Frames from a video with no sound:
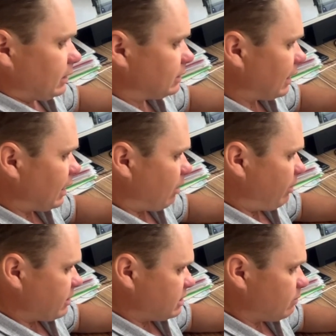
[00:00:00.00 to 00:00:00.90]
Далее
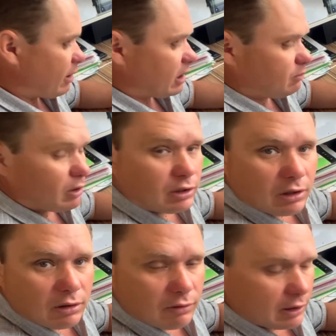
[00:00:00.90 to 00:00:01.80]
опять снимаю отметки
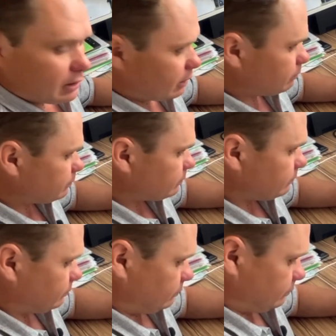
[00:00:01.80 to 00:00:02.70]
нивелиром.
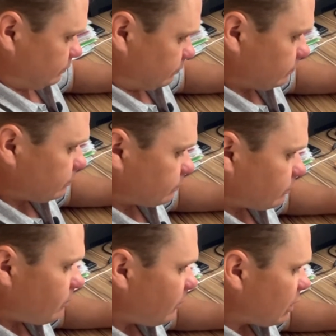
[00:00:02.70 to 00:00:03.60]

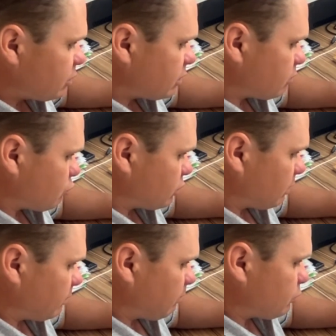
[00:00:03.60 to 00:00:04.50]
Через уже
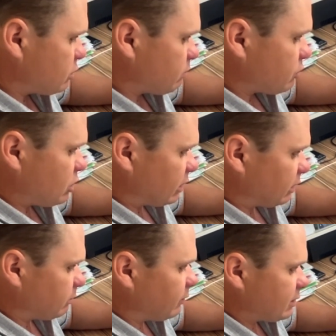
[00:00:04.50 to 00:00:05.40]
там, допустим, шаг
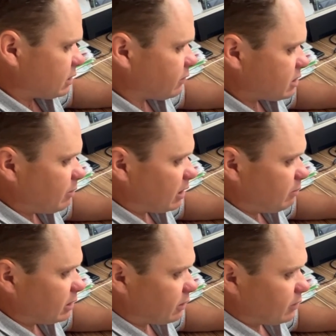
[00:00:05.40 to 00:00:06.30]
там 20-25
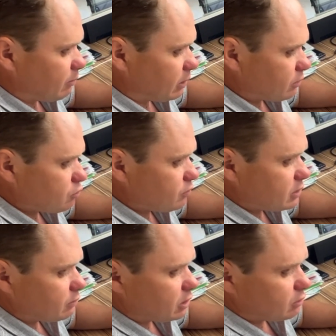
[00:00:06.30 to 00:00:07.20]
метров я прохожу,
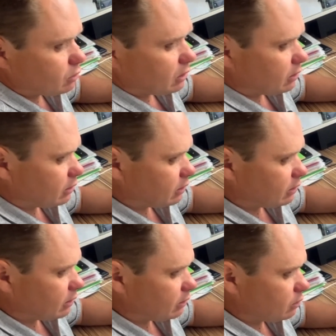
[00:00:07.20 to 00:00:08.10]
все вот эти вот
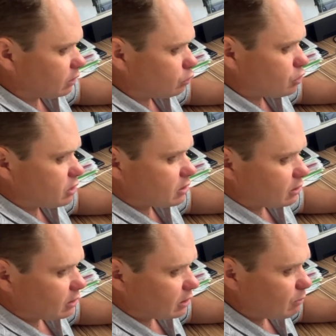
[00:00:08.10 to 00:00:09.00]
а, точки э,
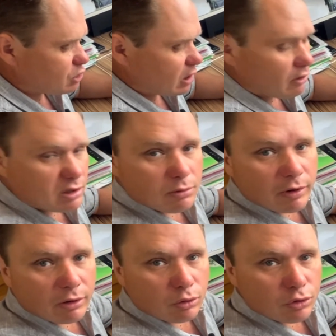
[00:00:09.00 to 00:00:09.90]
намечаю,
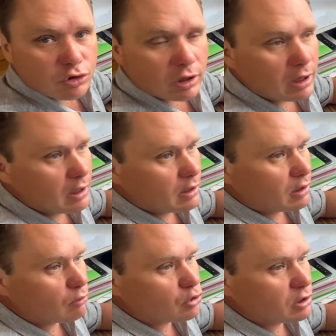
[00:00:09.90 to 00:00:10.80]
забиваю колышек
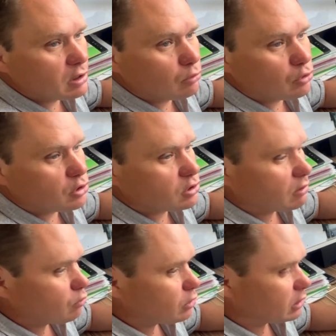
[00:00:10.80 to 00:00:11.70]
и уже делаю
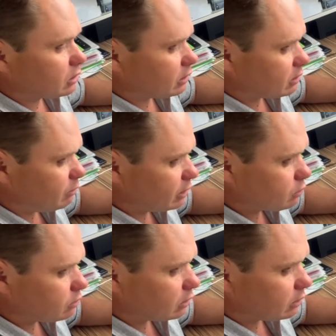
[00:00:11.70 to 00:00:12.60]
чистовую
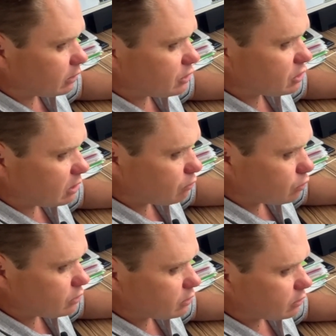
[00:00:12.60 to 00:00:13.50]
отметку, а,
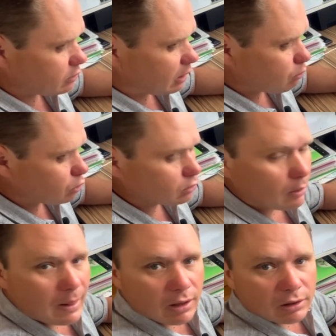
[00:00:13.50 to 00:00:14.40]
чистовую э,
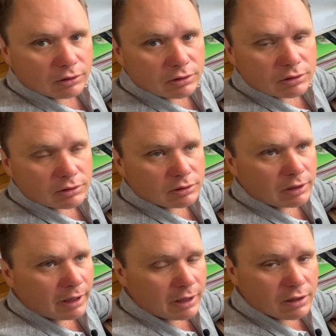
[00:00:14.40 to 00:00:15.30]
работу с
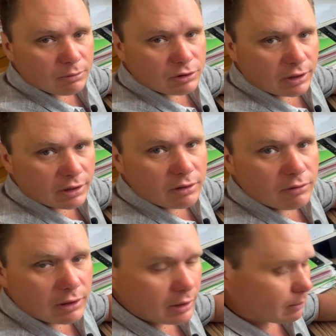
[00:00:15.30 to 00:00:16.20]
грейдером, с
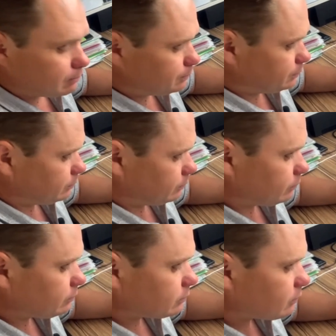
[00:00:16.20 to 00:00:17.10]
3D-нивелиром,
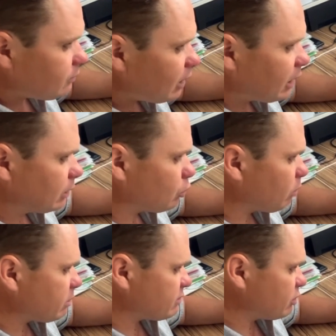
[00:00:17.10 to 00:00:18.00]

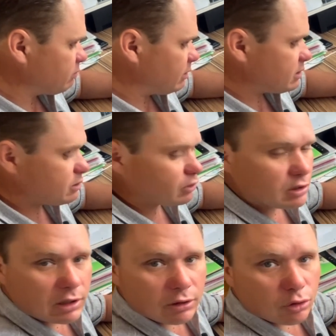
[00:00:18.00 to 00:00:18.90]
который позволит мне сделать
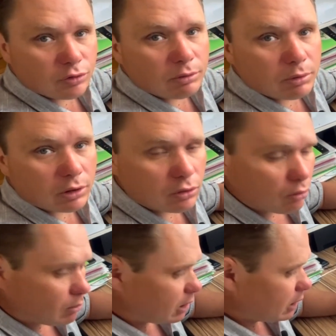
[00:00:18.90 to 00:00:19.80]
идеально ровное
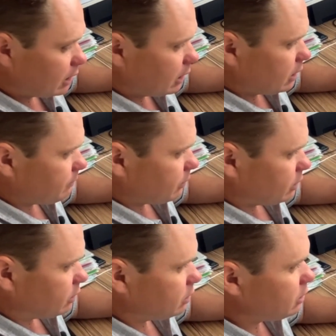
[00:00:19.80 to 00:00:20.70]
полотно.
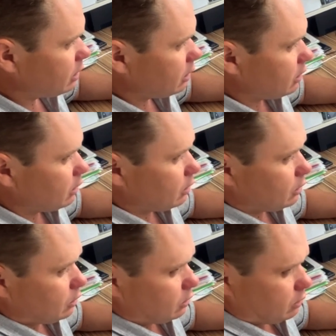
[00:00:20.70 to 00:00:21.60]
И
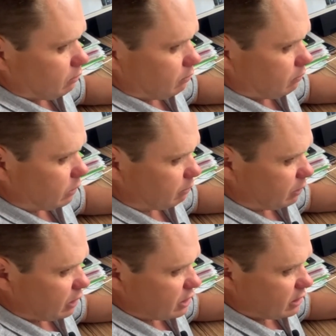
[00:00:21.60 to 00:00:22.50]

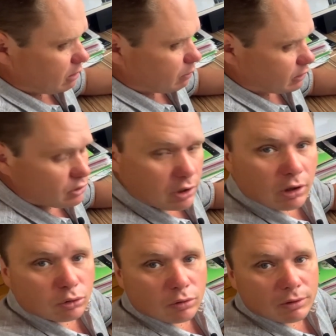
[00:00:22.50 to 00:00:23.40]
площадка практически
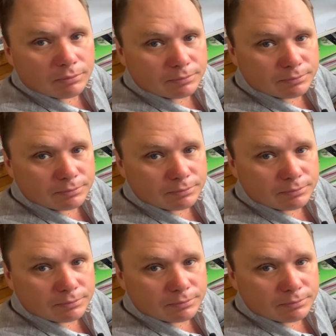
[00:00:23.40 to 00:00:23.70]
готова.